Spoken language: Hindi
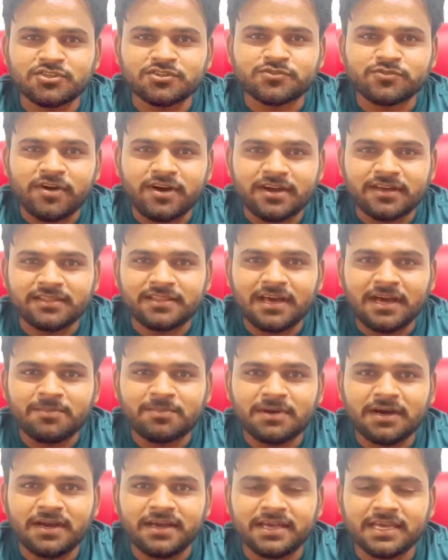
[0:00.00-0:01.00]
स्वागत है
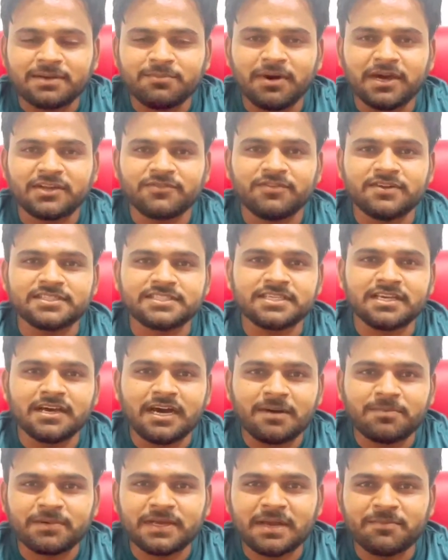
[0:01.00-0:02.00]
आपका एक बार फिर से
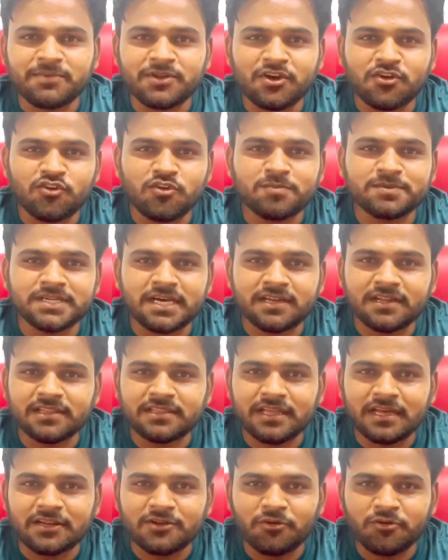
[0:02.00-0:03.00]
आपके अपने YouTube
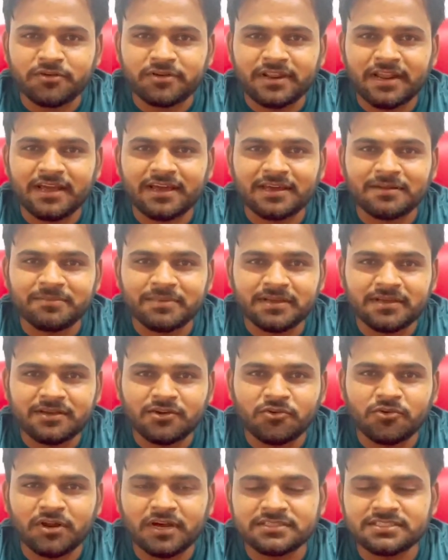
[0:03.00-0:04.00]
चैनल द लोन ट्रैकर में
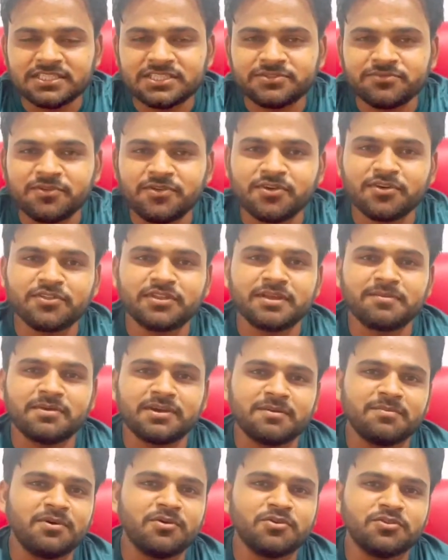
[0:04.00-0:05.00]
और आज इस वीडियो के अंदर हम
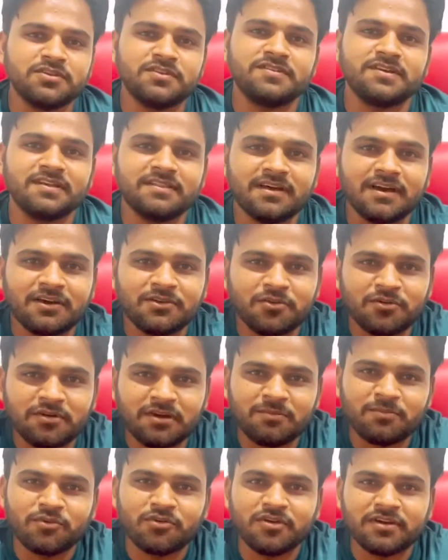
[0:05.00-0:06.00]
एक बहुत ही ज़्यादा
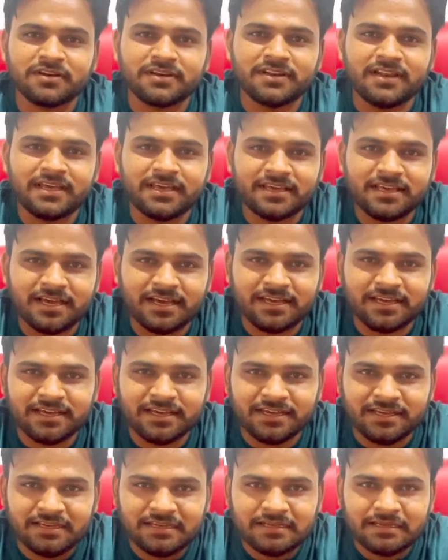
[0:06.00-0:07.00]
अनोखा प्रोडक्ट लेके आए
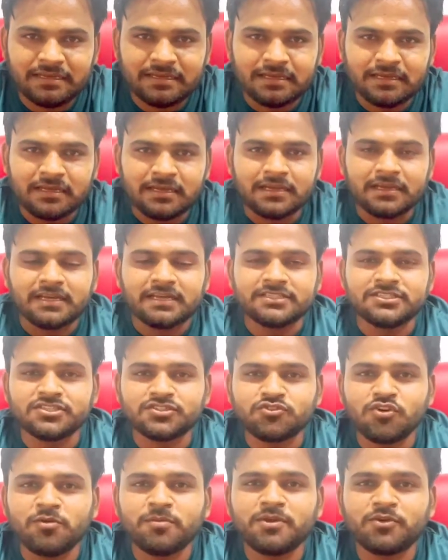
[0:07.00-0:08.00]
हैं
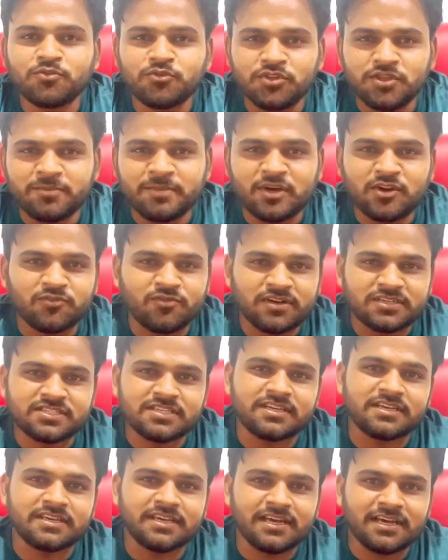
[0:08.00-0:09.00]
जिसको हमने खुद ही
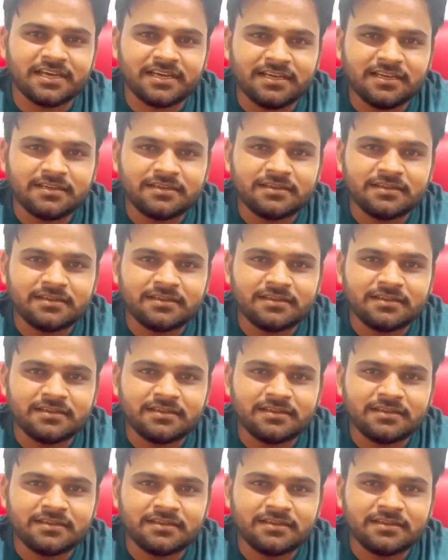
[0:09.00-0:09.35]
मैन्युफैक्चर किया है